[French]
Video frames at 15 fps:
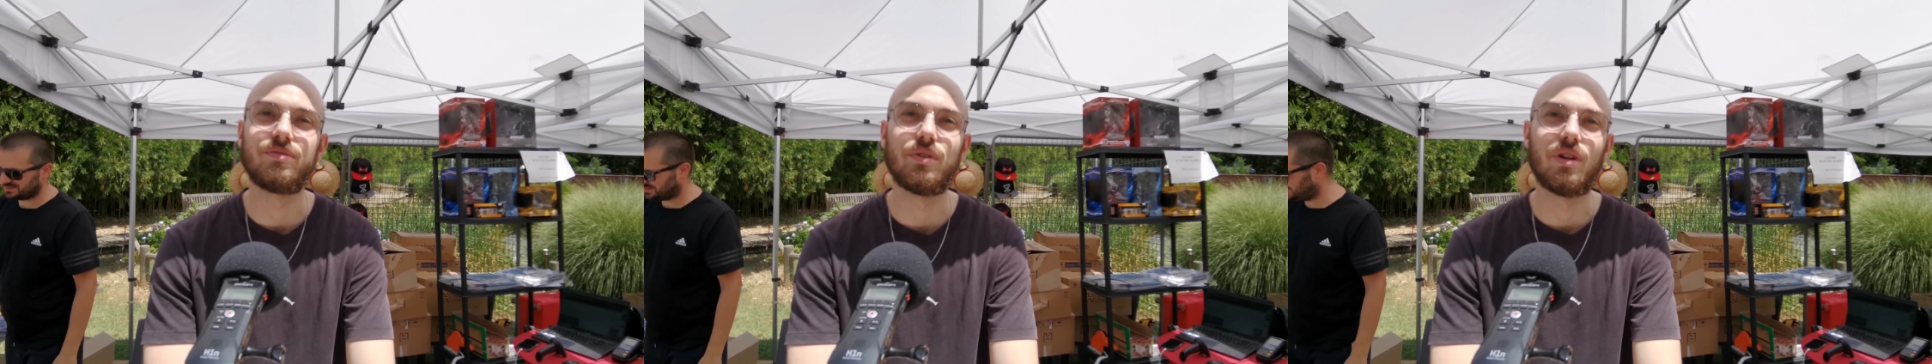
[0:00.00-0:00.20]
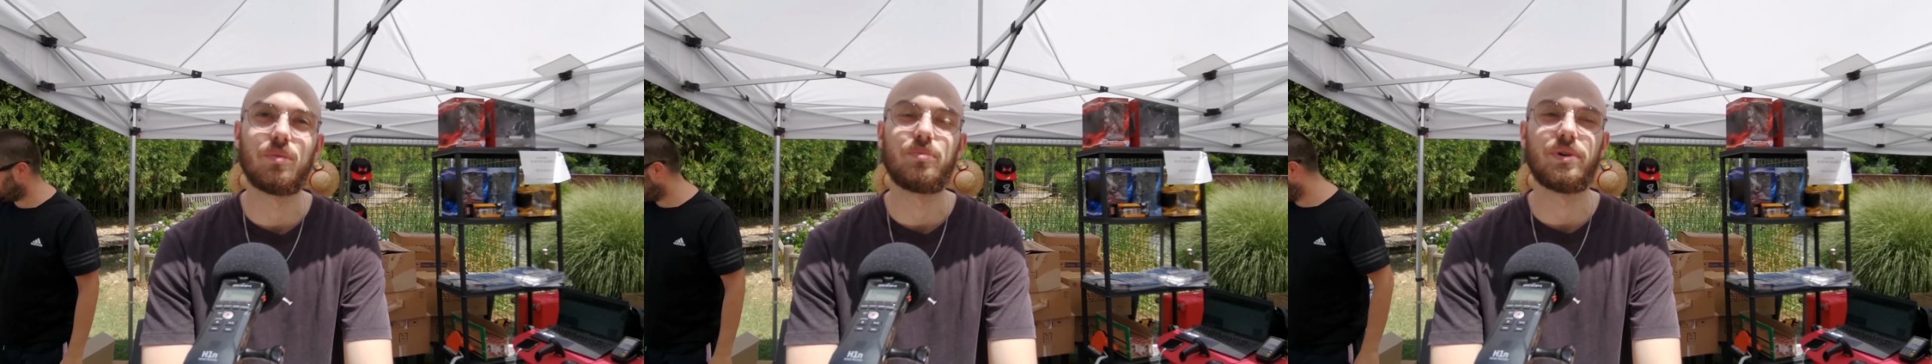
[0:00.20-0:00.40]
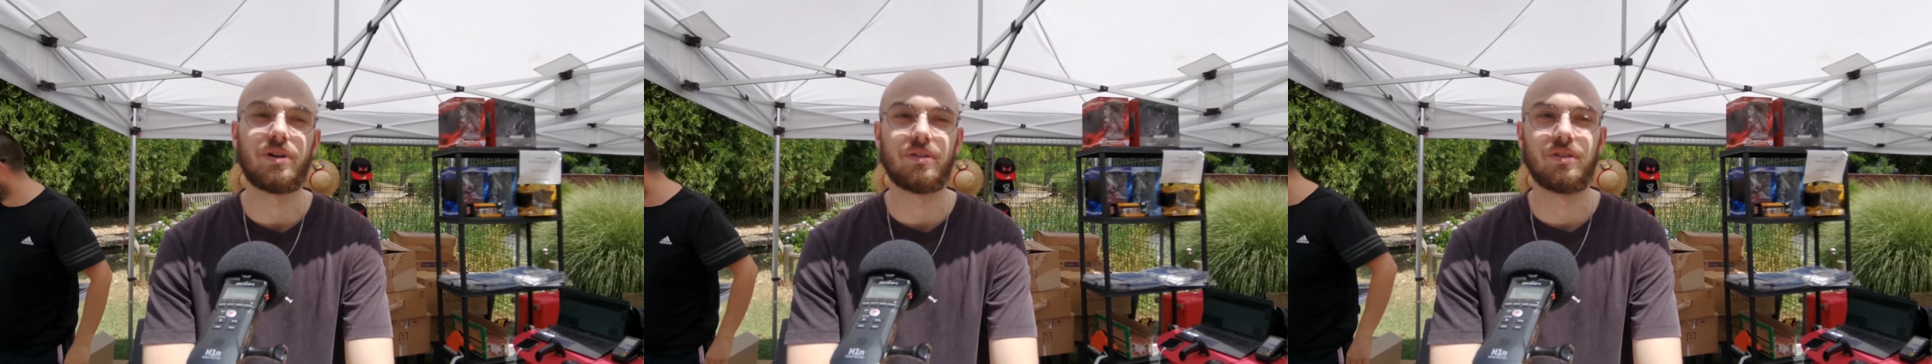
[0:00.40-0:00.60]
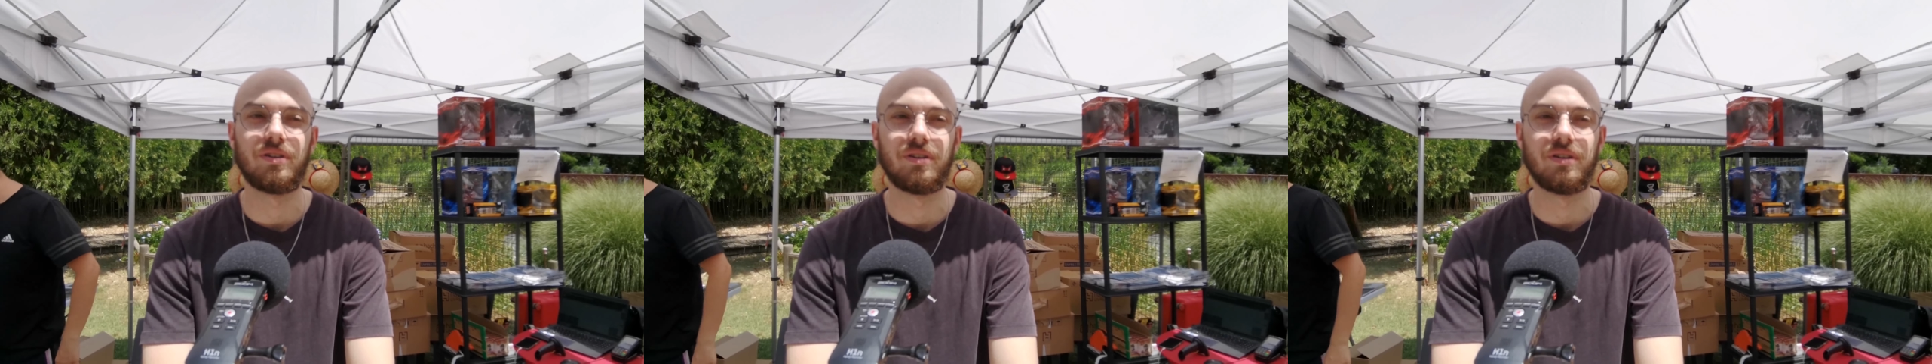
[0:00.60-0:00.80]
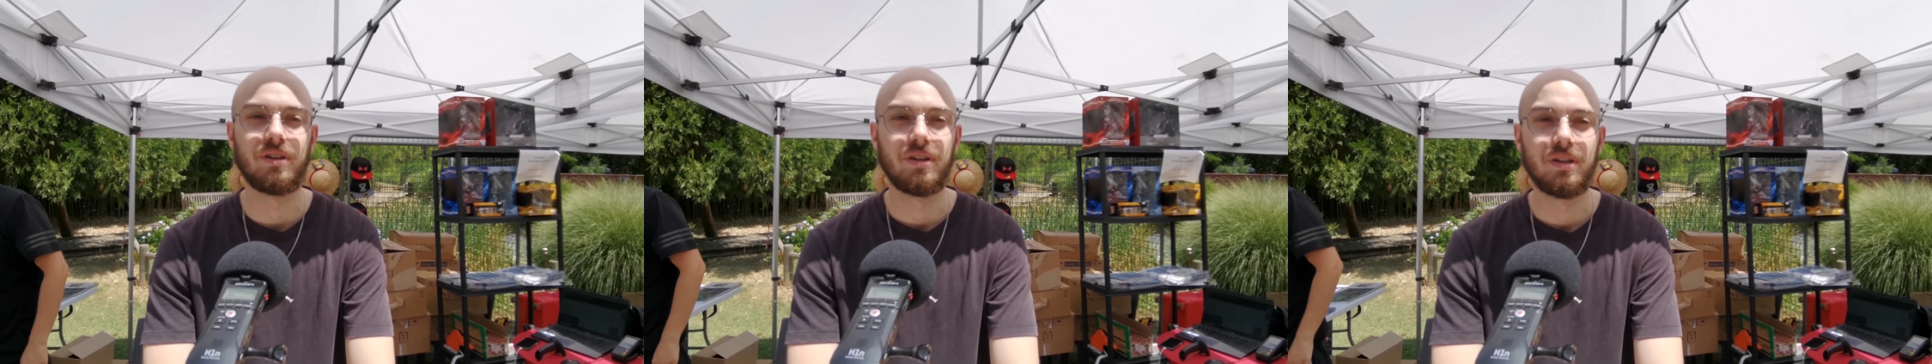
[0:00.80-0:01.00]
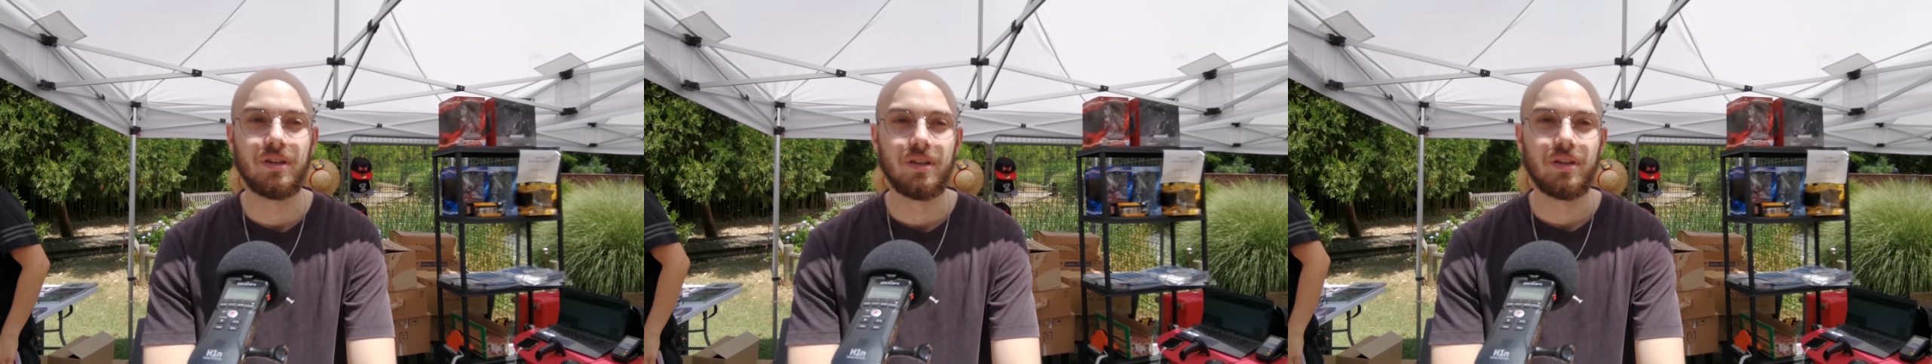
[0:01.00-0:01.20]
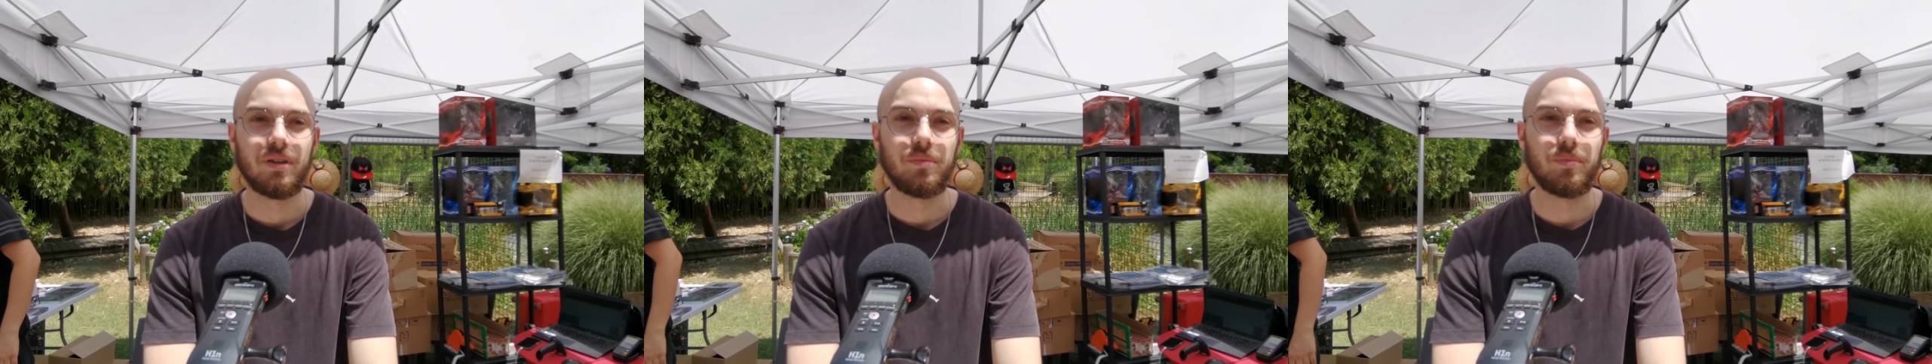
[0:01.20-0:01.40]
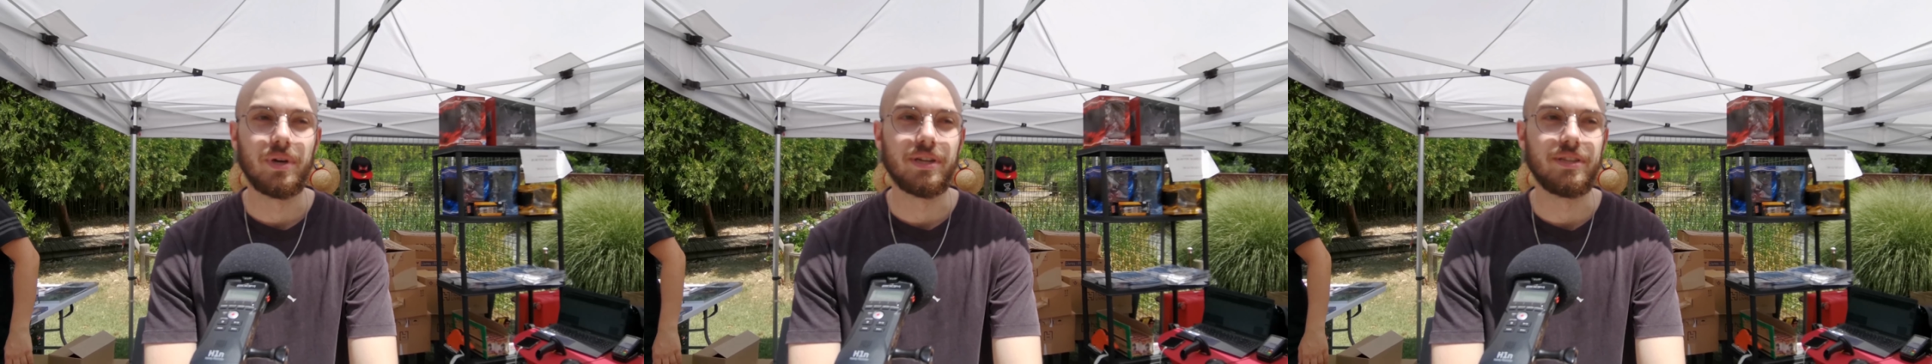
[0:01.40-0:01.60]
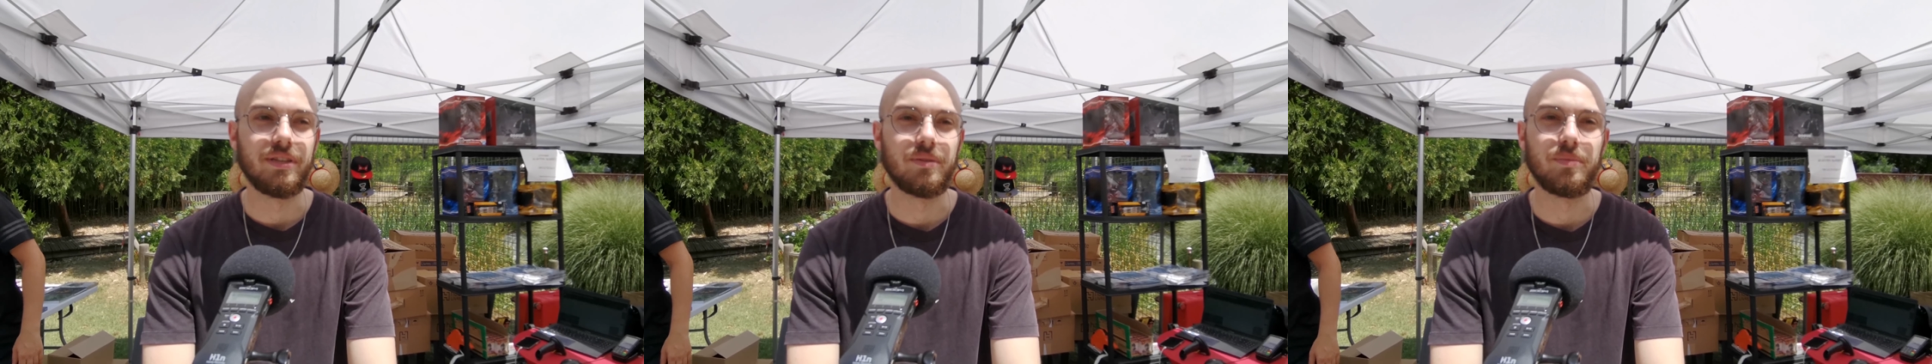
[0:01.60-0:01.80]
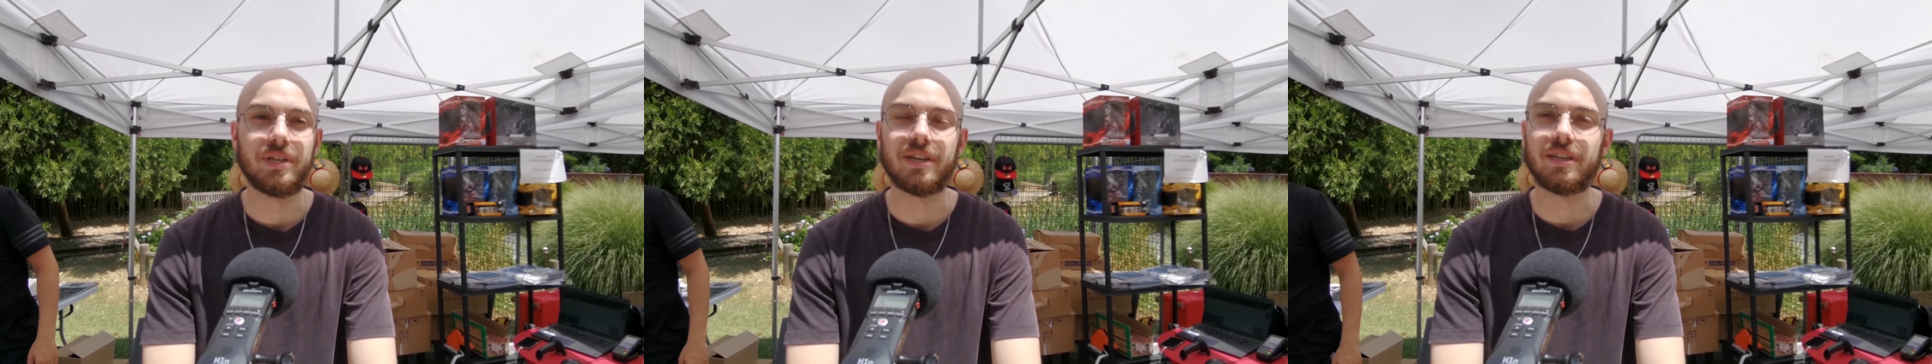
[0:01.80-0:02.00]
de la part euh, bah, des
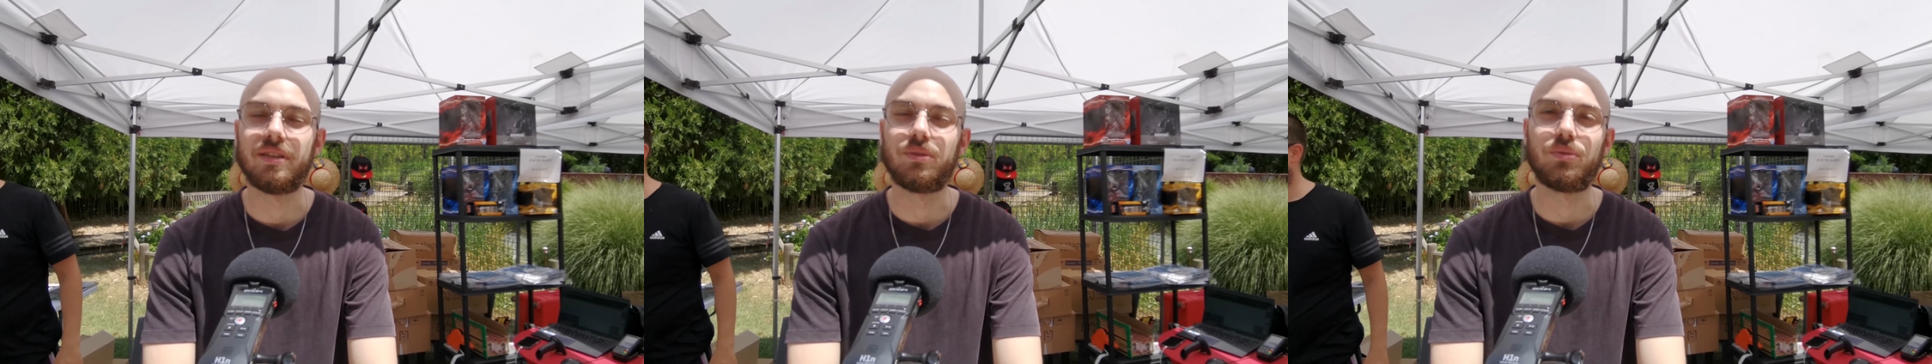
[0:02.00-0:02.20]
mairies,